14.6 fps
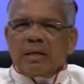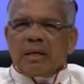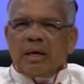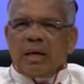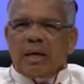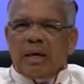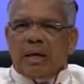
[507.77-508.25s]

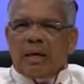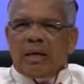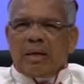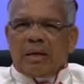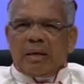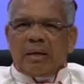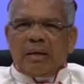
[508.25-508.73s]

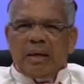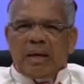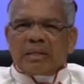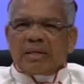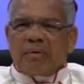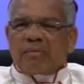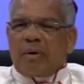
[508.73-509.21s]

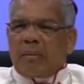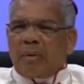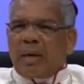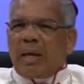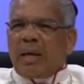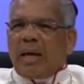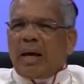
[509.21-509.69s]
esa
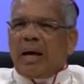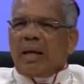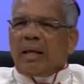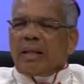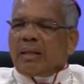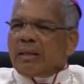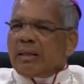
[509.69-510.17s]
familia
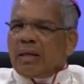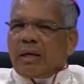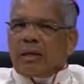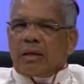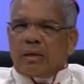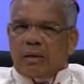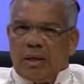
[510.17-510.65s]

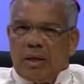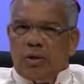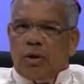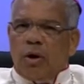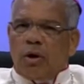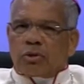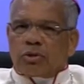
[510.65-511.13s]
de
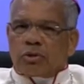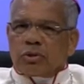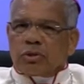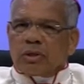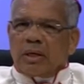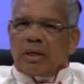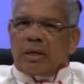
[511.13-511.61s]

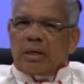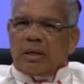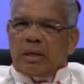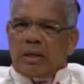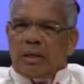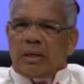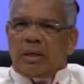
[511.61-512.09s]
Dios
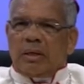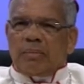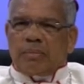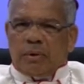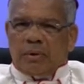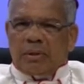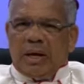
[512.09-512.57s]
y
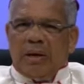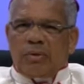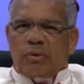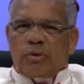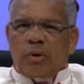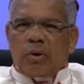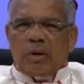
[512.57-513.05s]
por
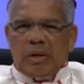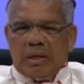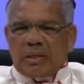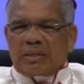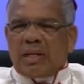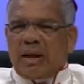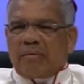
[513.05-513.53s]
tanto
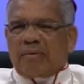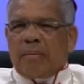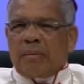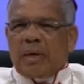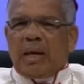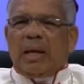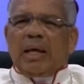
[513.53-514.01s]
es la
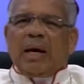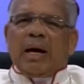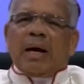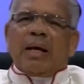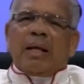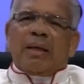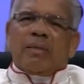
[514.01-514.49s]

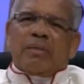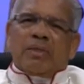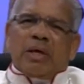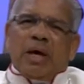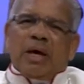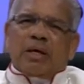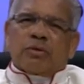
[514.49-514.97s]
familia
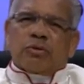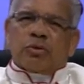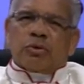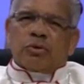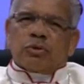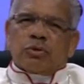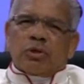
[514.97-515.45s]
de
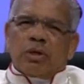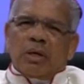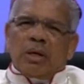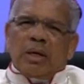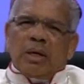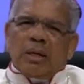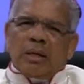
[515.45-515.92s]
Jesús.
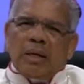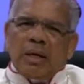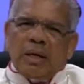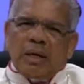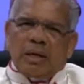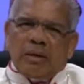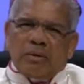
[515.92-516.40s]

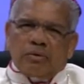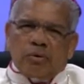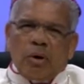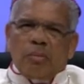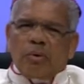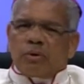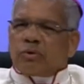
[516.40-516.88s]
Eh,
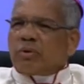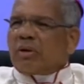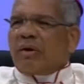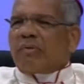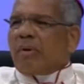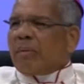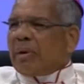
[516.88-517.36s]
somos
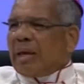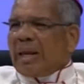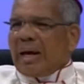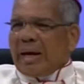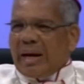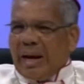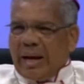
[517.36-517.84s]
una
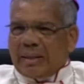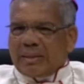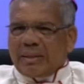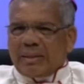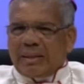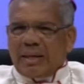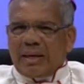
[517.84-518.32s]
familia
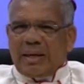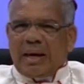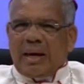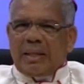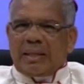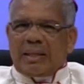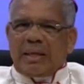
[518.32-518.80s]
grande,
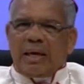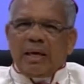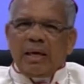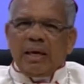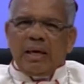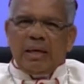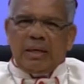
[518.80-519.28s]
grande.
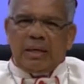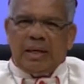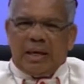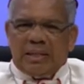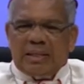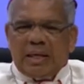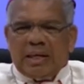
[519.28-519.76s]

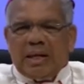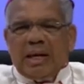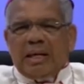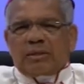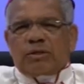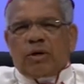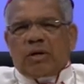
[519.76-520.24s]
Y esas
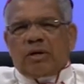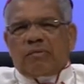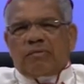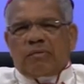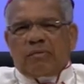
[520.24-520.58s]
relaciones